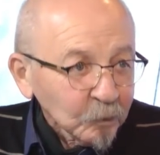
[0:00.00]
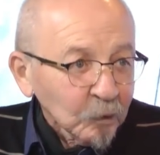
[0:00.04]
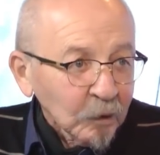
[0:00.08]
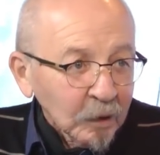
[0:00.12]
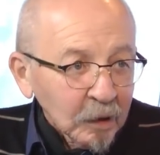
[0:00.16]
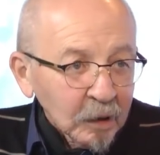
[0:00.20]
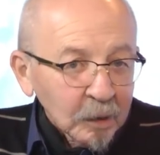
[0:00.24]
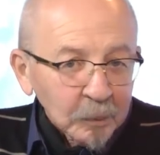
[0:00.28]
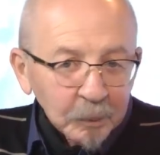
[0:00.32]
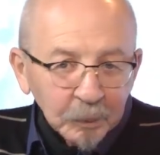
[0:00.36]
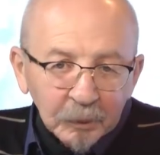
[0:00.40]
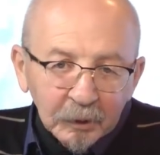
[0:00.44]

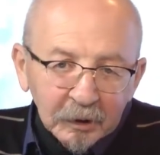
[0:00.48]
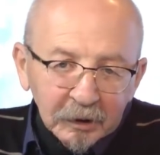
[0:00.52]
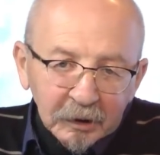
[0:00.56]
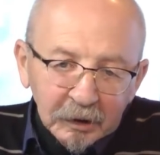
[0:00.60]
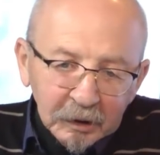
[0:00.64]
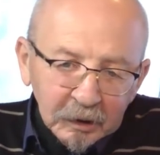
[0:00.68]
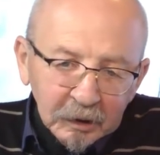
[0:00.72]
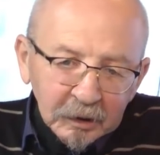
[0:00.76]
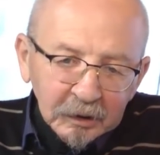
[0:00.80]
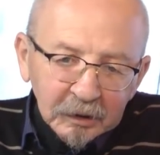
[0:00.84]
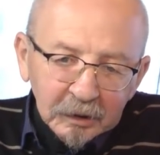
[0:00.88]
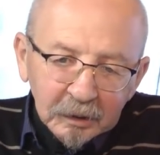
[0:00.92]
Угу.
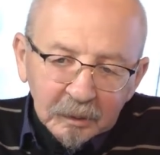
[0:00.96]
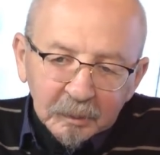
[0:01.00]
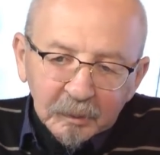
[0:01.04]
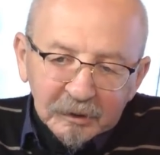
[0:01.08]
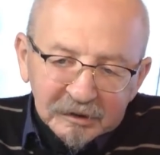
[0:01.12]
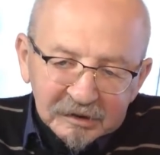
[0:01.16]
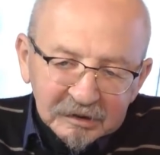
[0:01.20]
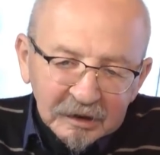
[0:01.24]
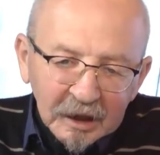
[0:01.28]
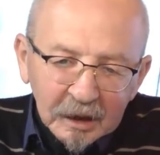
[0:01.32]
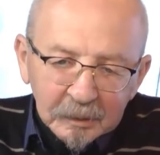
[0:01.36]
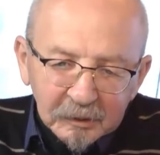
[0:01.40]
И мы
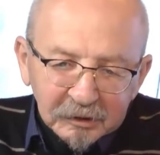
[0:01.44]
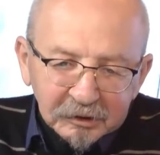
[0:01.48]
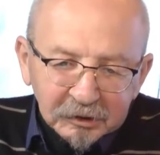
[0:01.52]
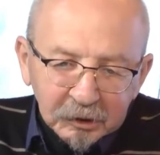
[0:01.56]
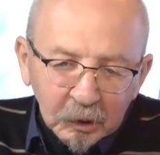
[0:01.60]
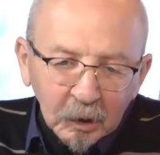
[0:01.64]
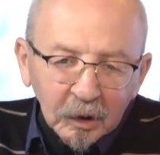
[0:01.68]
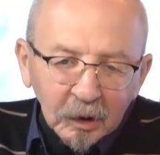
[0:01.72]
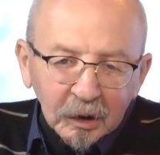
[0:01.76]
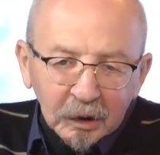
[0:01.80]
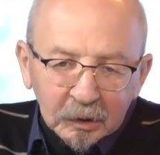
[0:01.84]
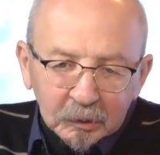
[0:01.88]
знаем
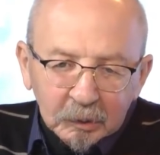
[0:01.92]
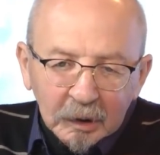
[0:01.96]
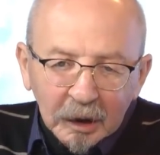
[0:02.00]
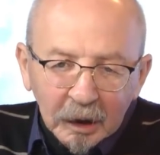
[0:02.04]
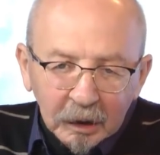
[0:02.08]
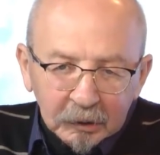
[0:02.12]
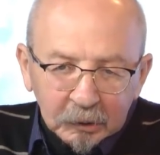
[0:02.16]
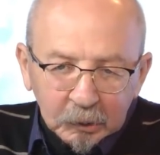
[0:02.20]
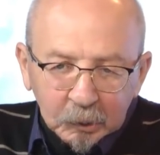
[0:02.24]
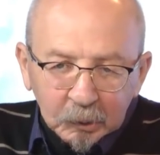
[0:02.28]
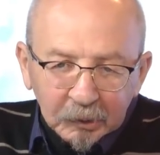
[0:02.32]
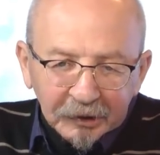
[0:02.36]
еще о, о
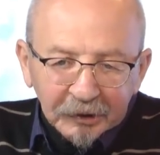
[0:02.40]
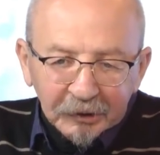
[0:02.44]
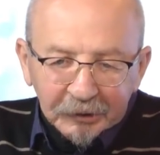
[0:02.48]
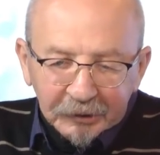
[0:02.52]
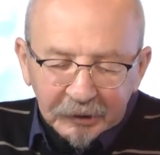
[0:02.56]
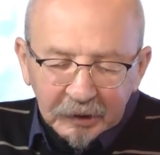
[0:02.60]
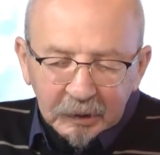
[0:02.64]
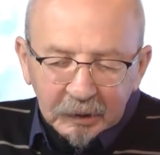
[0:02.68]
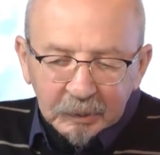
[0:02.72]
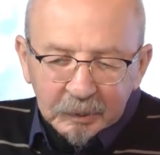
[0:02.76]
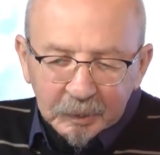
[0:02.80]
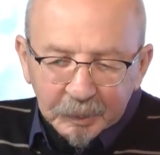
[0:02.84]
других
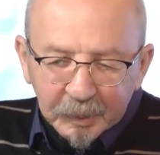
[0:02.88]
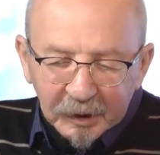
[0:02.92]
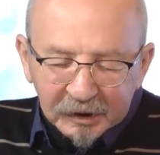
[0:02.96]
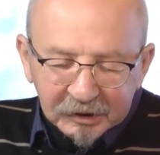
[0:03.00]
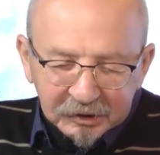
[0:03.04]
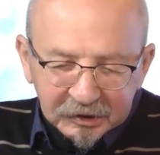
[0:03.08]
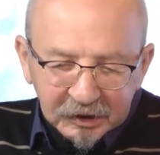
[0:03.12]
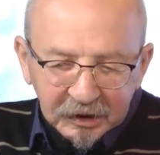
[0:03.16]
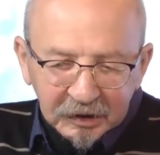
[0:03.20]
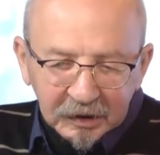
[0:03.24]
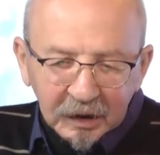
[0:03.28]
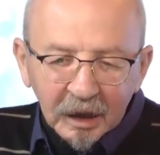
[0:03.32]
как бы
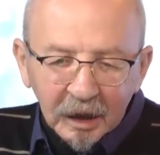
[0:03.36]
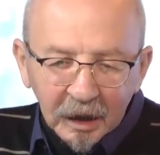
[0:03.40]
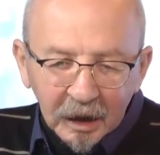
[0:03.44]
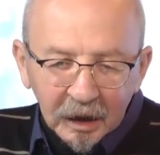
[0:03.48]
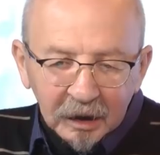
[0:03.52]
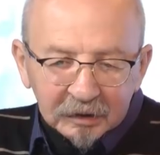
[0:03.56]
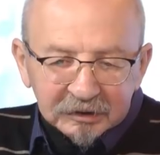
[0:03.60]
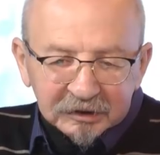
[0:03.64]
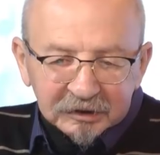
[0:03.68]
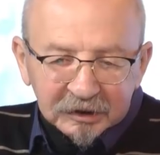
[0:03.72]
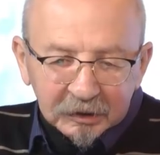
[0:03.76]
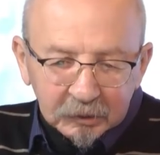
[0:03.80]
больших
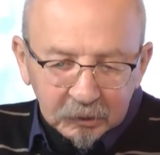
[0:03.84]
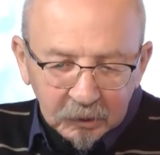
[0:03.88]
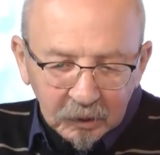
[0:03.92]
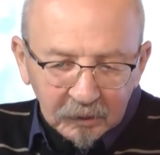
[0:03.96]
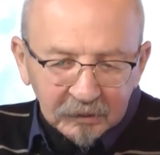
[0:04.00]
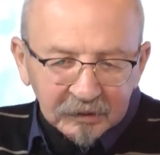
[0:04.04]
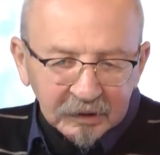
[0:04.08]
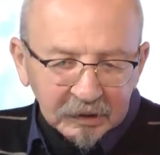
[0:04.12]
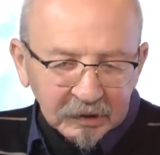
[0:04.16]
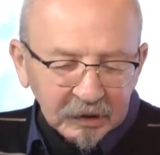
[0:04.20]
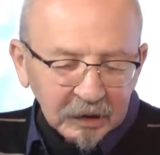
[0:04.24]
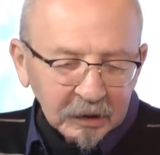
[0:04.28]

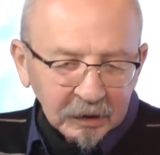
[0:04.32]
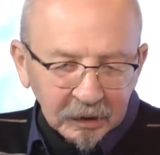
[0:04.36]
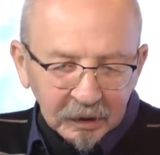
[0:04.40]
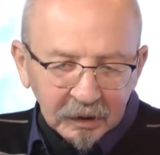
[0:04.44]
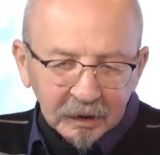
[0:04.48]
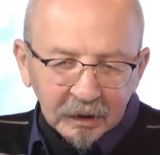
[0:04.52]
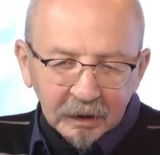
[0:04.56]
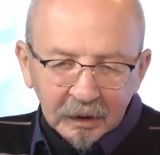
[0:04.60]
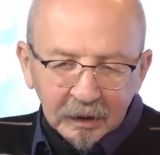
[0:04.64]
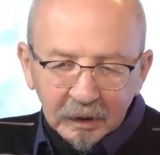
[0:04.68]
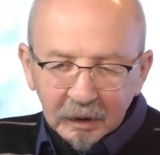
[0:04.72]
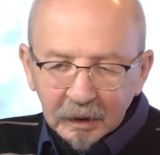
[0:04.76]
чиновниках,
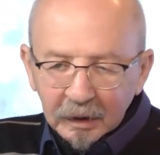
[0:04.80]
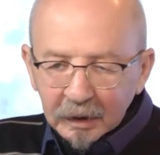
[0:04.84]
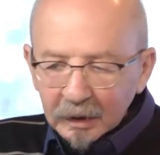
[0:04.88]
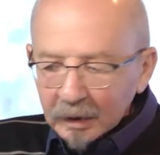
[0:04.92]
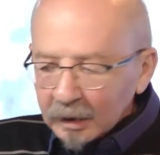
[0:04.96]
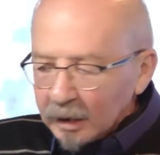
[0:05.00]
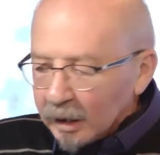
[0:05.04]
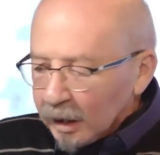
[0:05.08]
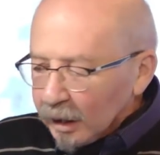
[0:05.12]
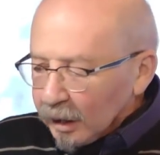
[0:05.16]
э,